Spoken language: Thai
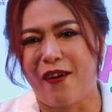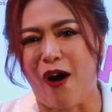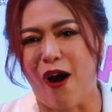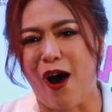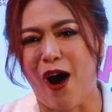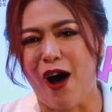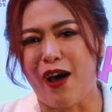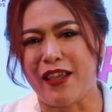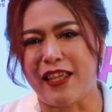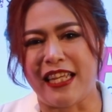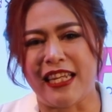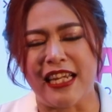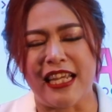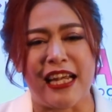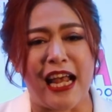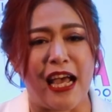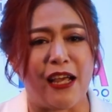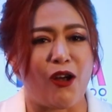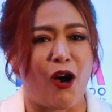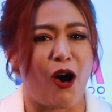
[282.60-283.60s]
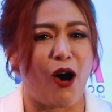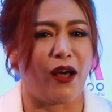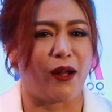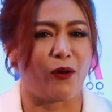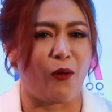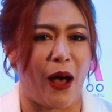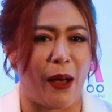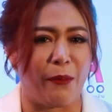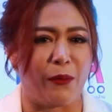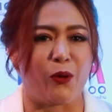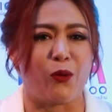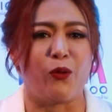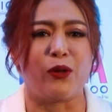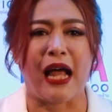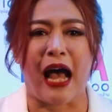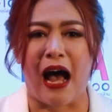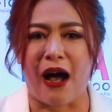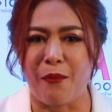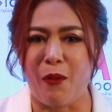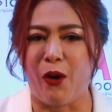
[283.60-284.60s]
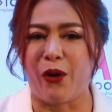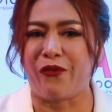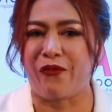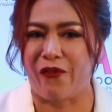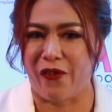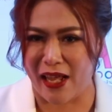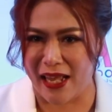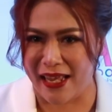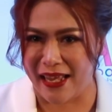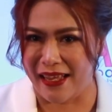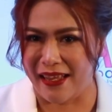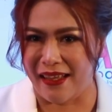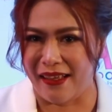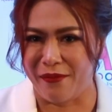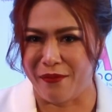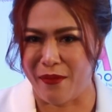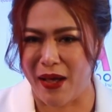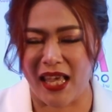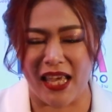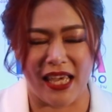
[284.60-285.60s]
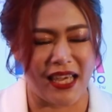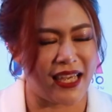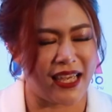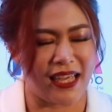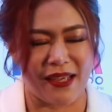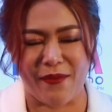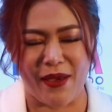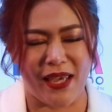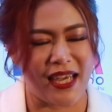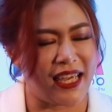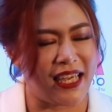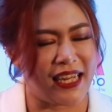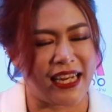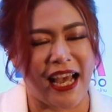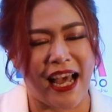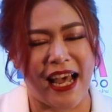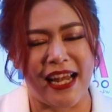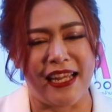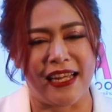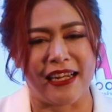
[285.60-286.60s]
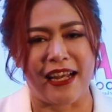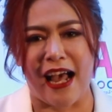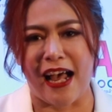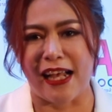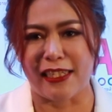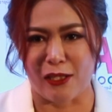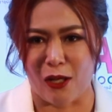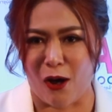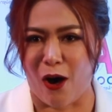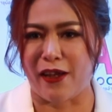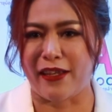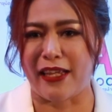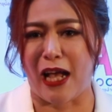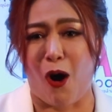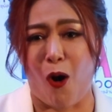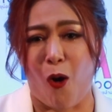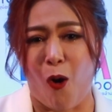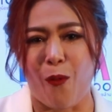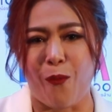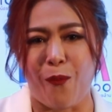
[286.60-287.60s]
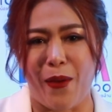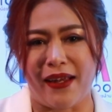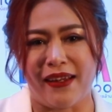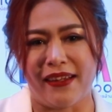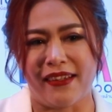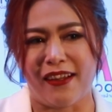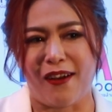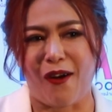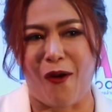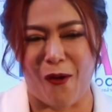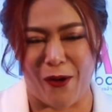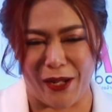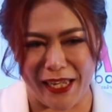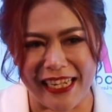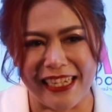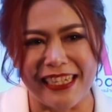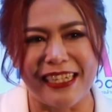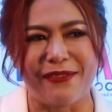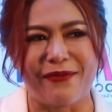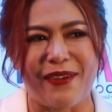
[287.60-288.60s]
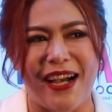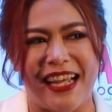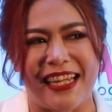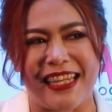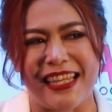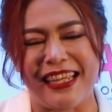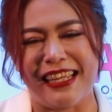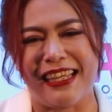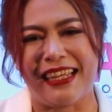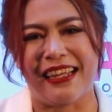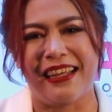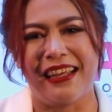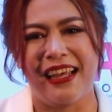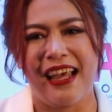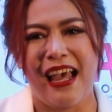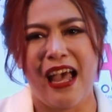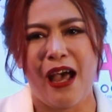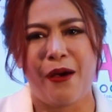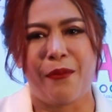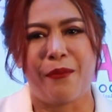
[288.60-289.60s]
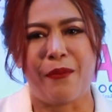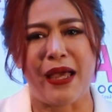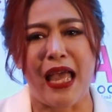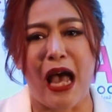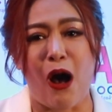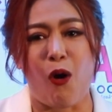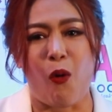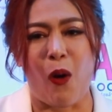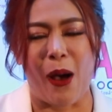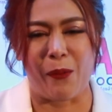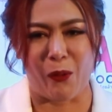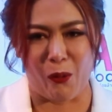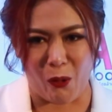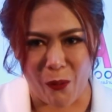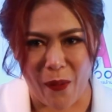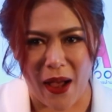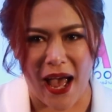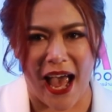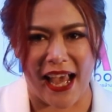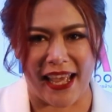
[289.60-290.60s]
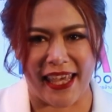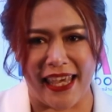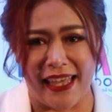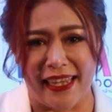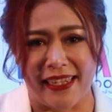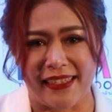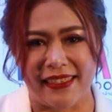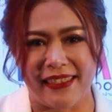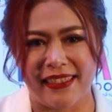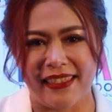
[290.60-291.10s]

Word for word: ก็ยินดีถ่ายทอดความรู้ทั้งหมดฟรีไม่ไม่คิดค่าเรียนค่าสอนยังคงเป็นคนเดิมค่ะที่ไม่เอาความรู้มาหากิน